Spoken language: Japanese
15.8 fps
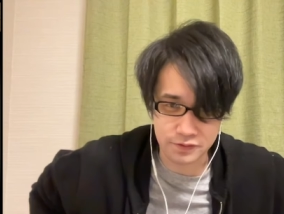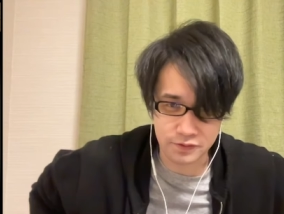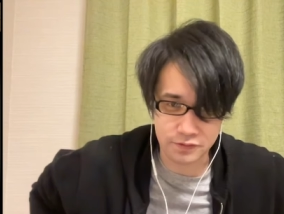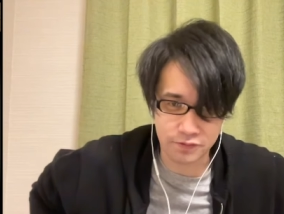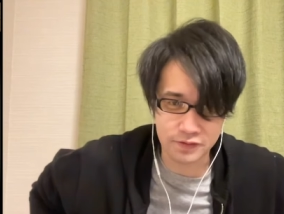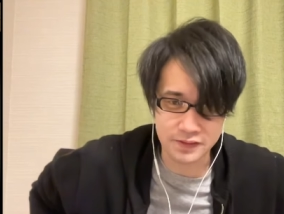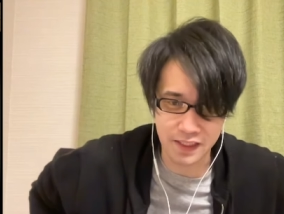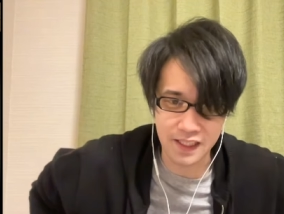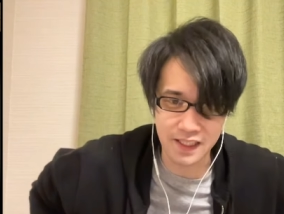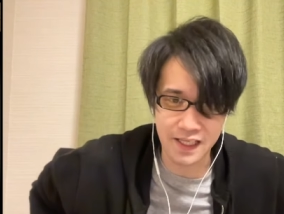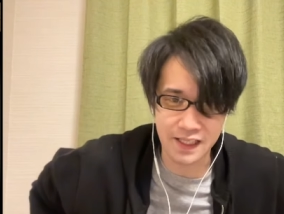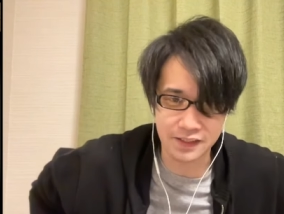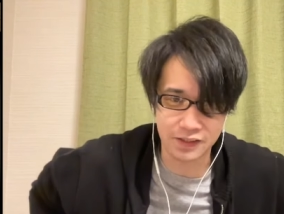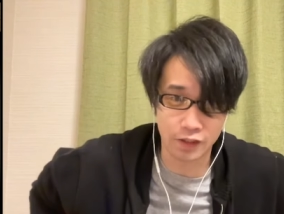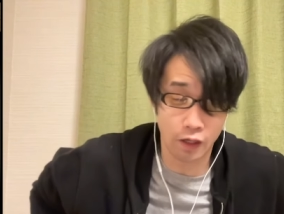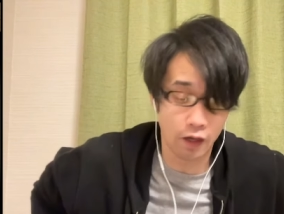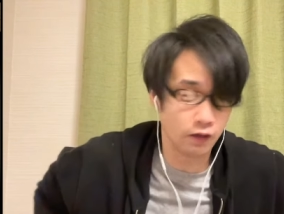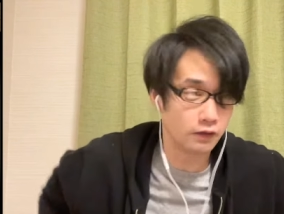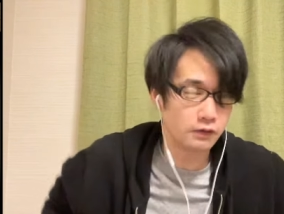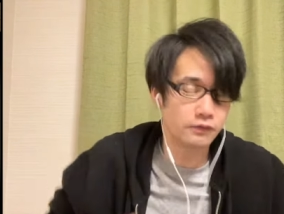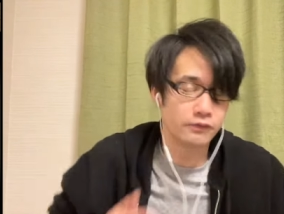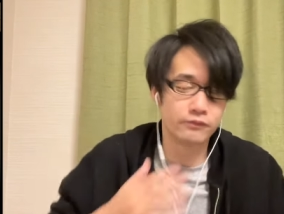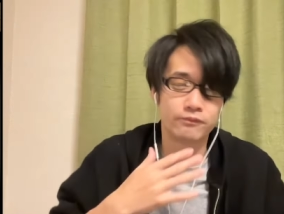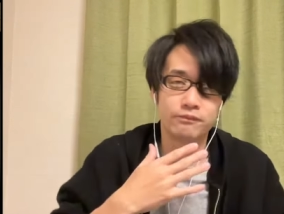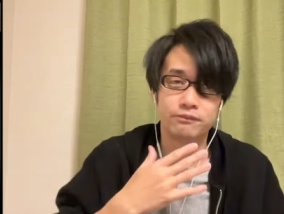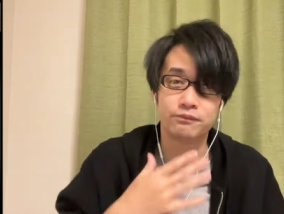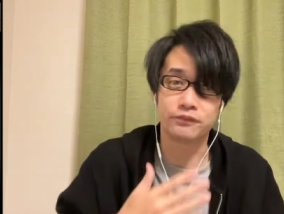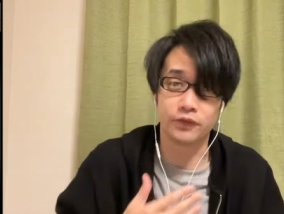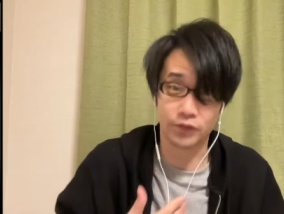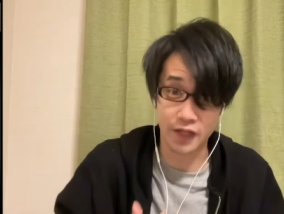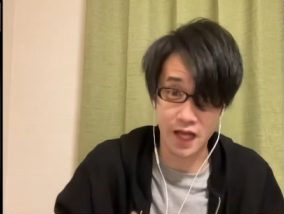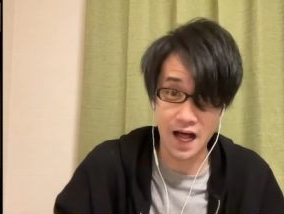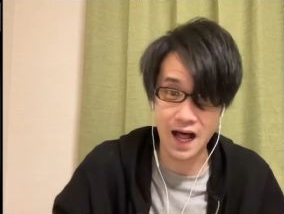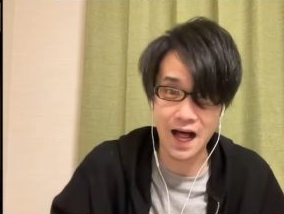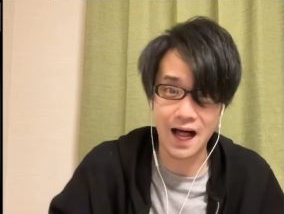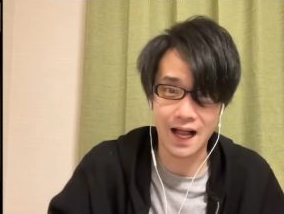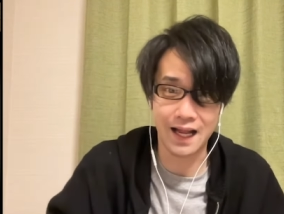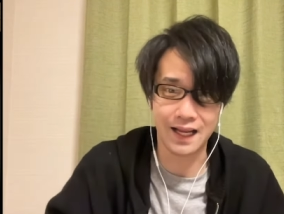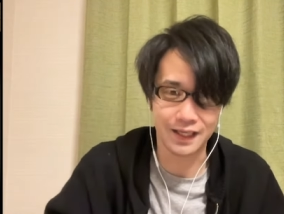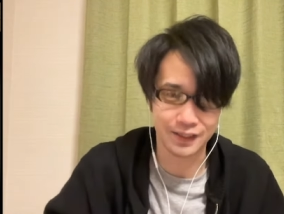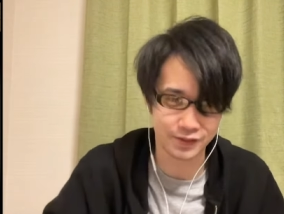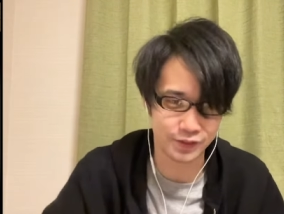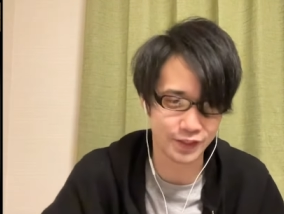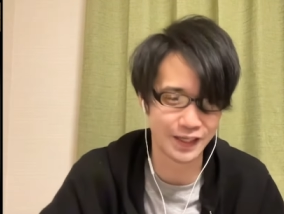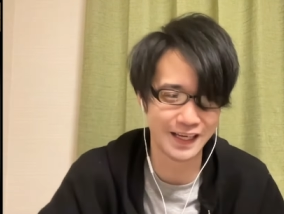殺されとなーって